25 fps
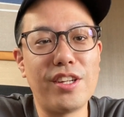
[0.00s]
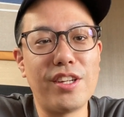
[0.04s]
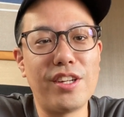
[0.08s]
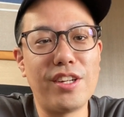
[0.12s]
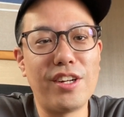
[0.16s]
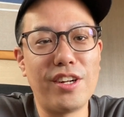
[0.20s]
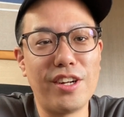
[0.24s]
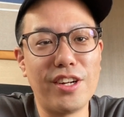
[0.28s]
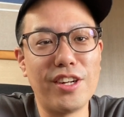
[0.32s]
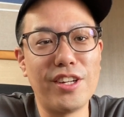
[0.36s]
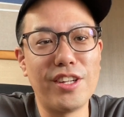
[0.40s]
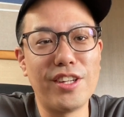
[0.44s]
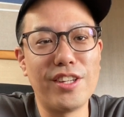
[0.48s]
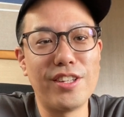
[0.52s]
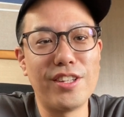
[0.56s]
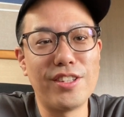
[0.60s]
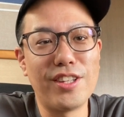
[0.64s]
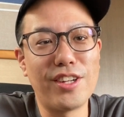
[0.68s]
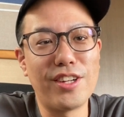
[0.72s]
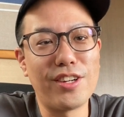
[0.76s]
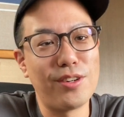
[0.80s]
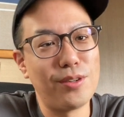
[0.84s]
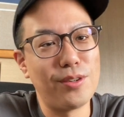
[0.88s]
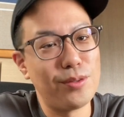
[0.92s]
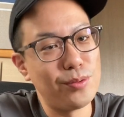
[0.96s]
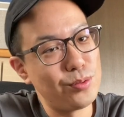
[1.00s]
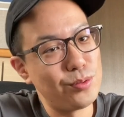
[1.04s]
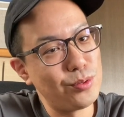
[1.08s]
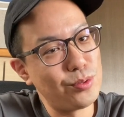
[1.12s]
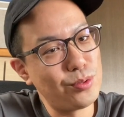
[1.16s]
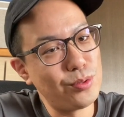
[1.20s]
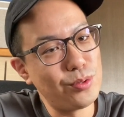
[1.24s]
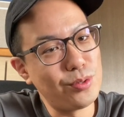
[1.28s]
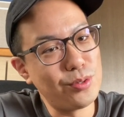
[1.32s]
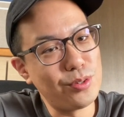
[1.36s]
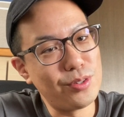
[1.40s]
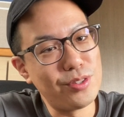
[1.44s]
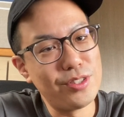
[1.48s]
はい。なんか本
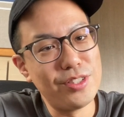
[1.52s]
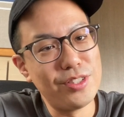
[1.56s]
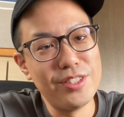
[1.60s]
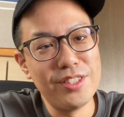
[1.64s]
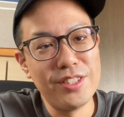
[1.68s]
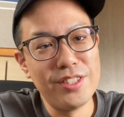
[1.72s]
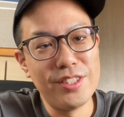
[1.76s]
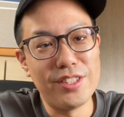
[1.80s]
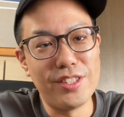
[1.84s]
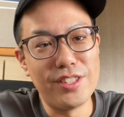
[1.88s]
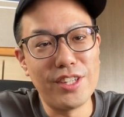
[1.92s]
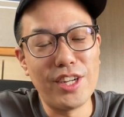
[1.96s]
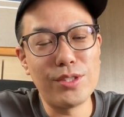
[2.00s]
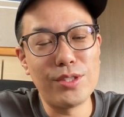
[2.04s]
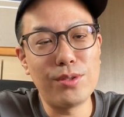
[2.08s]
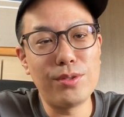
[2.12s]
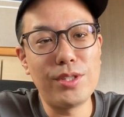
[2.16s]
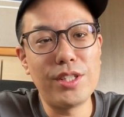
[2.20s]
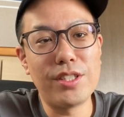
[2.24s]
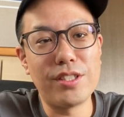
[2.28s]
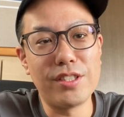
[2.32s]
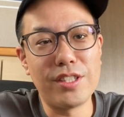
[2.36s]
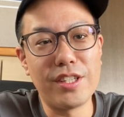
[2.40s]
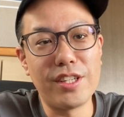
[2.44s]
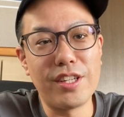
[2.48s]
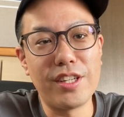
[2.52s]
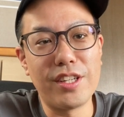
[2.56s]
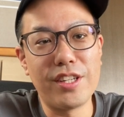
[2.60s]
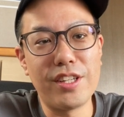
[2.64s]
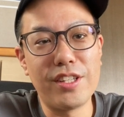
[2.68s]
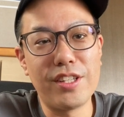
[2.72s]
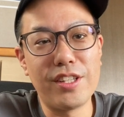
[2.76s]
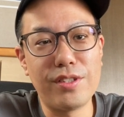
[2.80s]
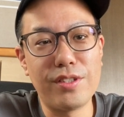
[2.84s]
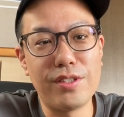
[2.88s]
当謎ですね。